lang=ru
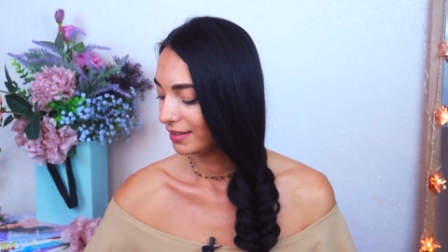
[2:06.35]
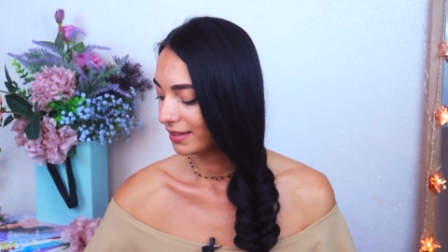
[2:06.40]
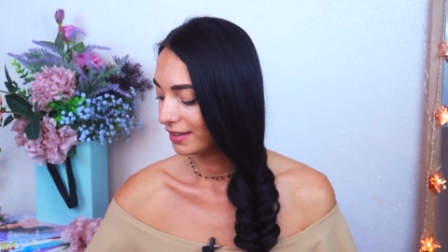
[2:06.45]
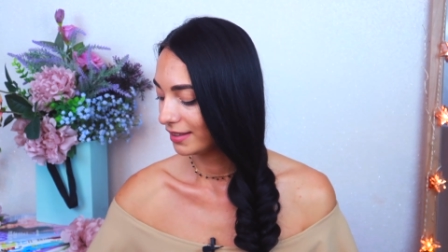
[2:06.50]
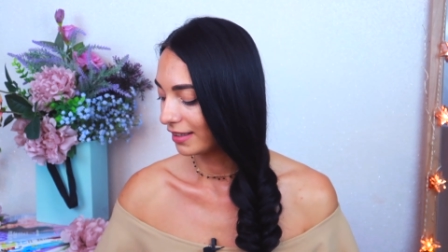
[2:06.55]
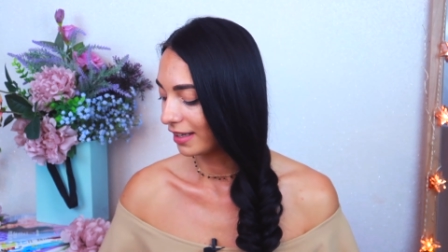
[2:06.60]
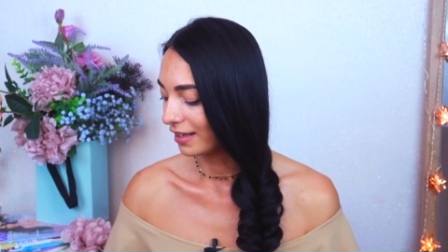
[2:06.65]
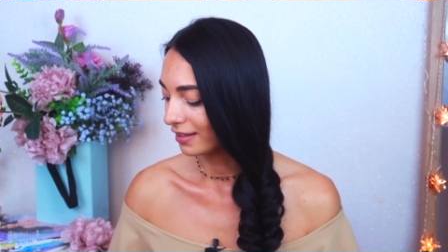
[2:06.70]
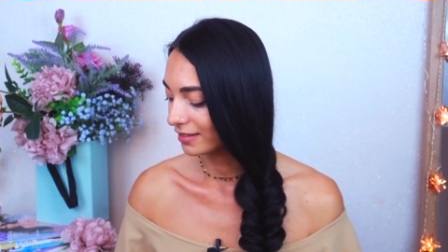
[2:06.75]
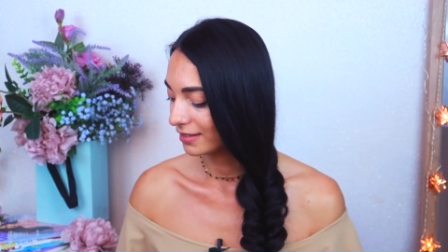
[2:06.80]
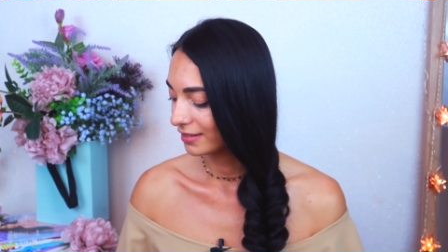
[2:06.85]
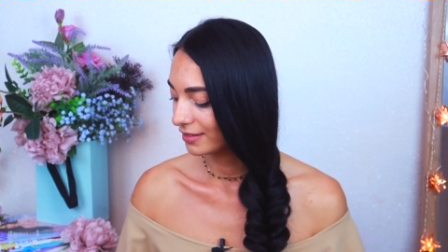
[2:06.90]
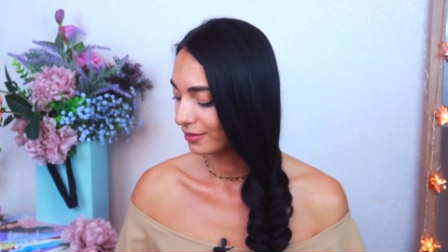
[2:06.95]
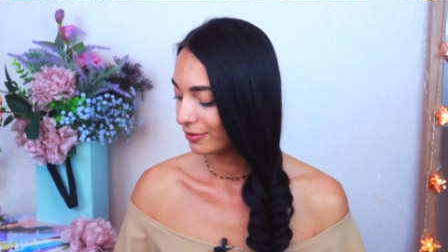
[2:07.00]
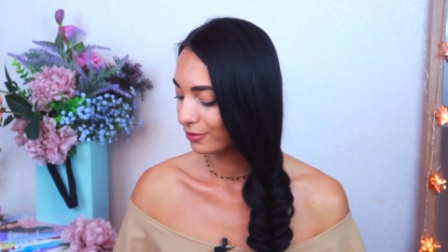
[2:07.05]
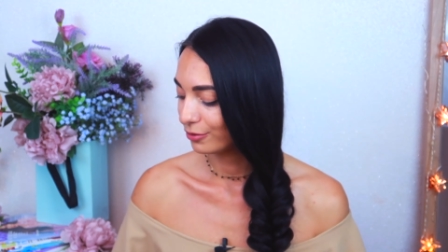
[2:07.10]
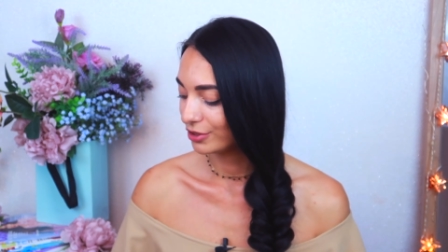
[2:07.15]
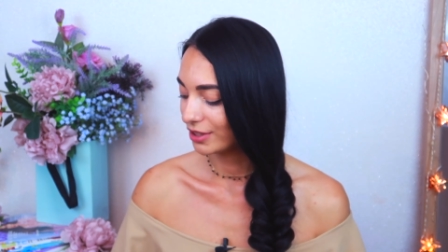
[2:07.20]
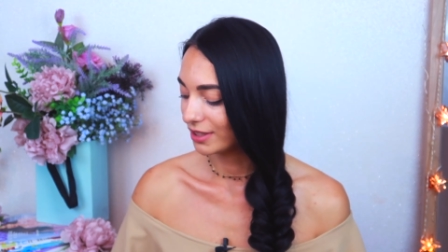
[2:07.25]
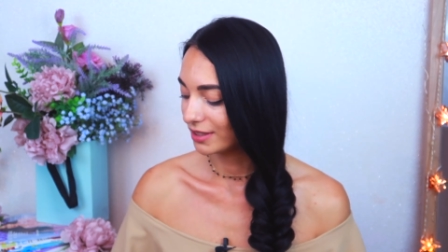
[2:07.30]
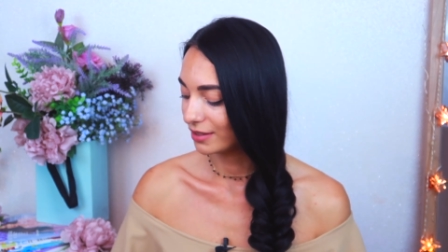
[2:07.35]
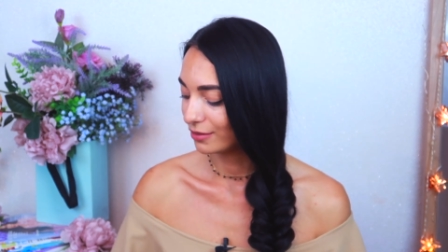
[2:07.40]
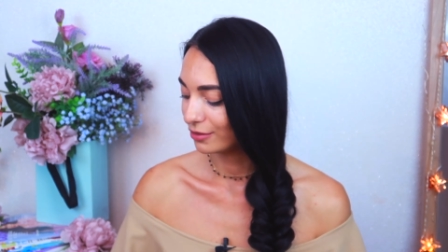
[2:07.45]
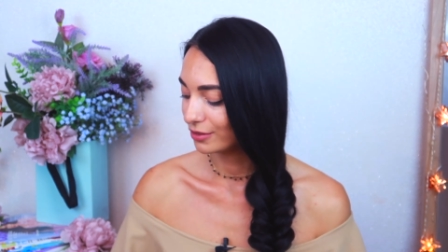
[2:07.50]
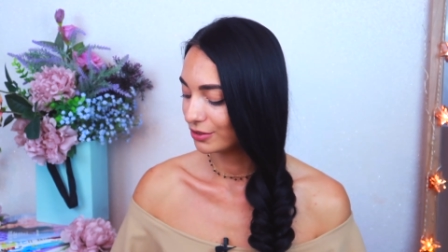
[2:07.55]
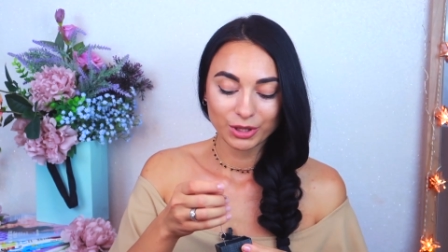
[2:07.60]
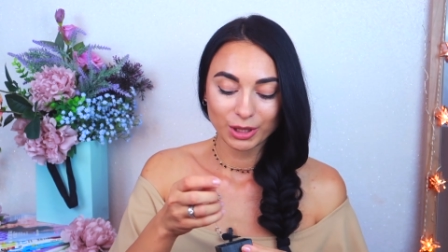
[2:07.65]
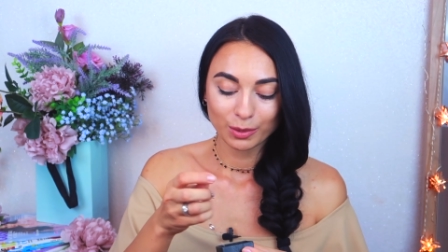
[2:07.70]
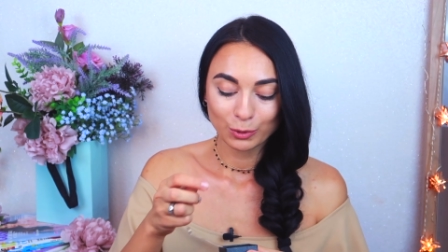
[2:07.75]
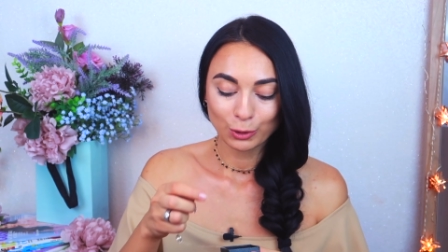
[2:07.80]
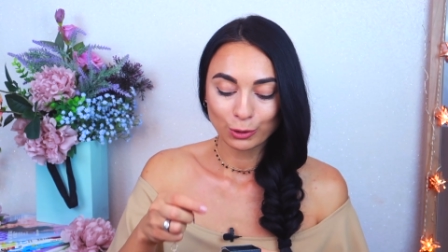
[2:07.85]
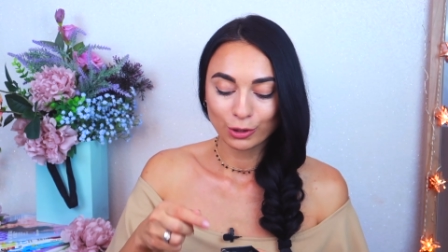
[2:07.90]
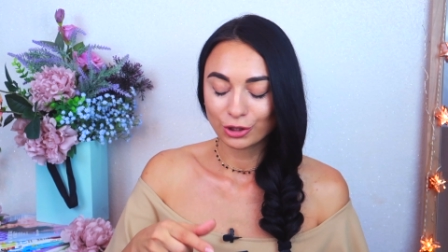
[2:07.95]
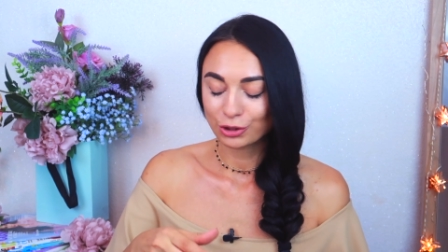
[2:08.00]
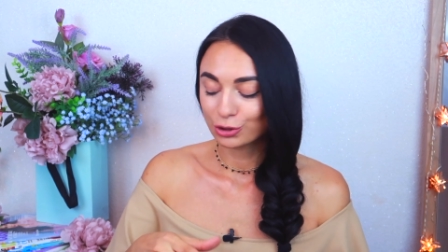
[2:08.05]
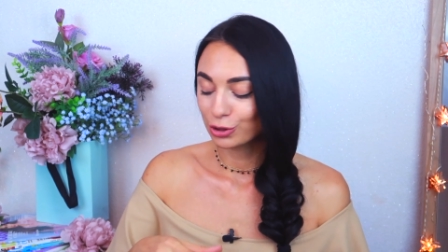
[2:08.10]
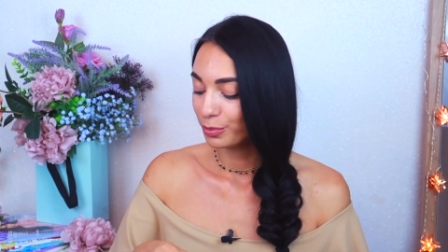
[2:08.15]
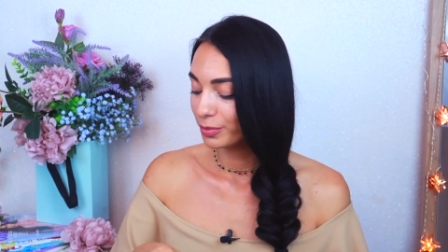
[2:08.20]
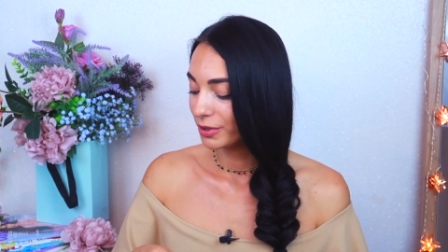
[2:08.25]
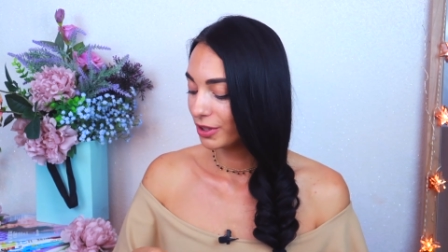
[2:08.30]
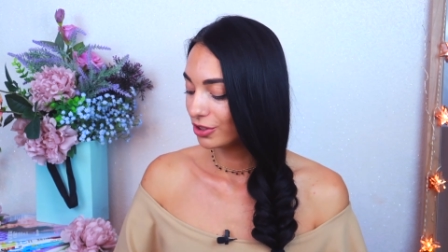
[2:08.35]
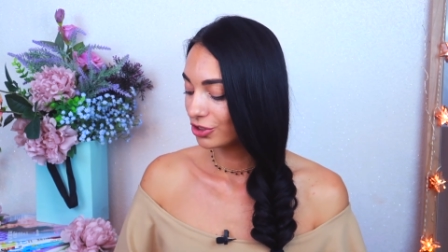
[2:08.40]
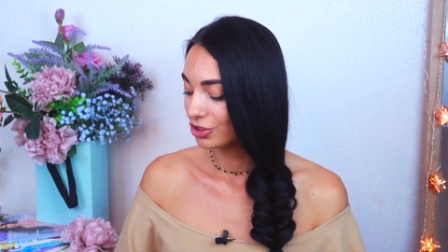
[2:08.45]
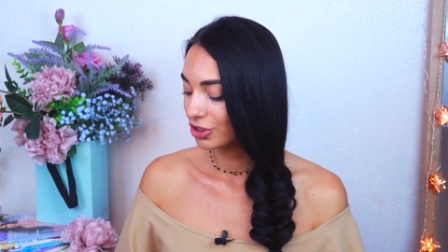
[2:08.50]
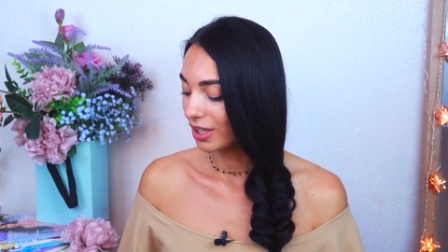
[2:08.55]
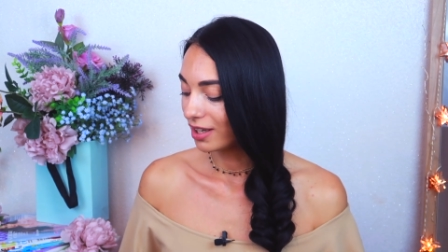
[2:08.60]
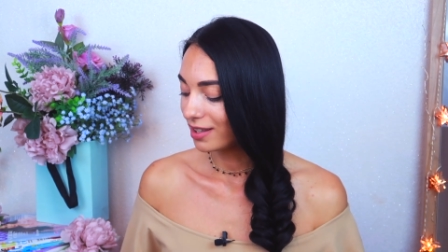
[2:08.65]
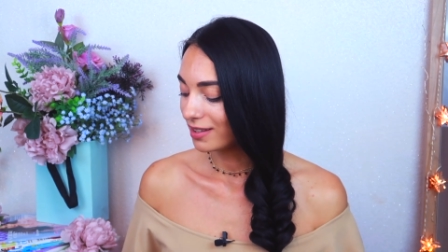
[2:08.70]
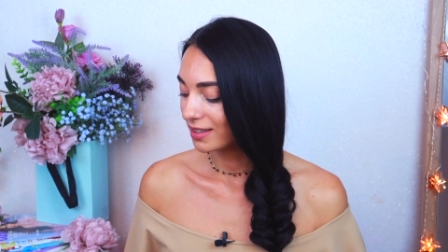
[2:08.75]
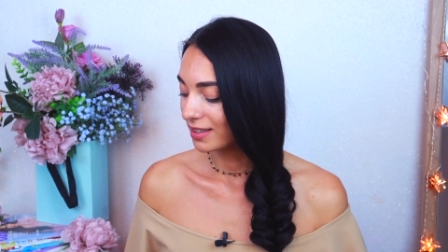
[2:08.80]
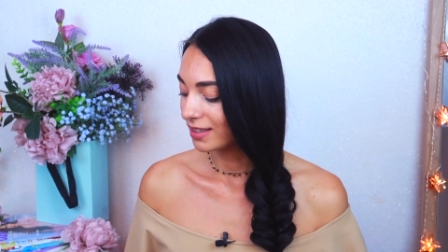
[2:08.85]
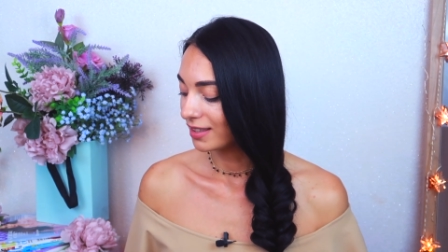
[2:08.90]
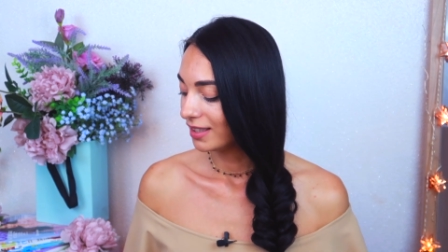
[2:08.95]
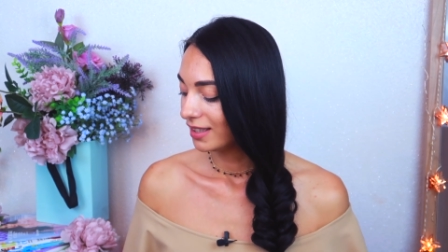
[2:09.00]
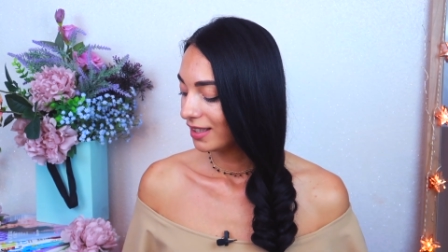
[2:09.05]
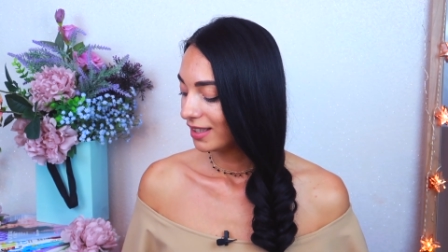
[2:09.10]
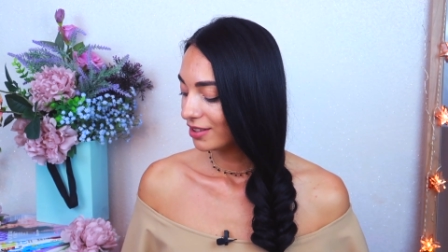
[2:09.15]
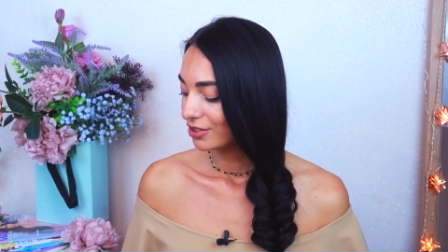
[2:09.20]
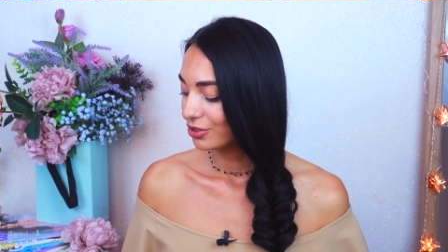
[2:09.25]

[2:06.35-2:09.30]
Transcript: Не так. Вот это. Мне много что приезжало,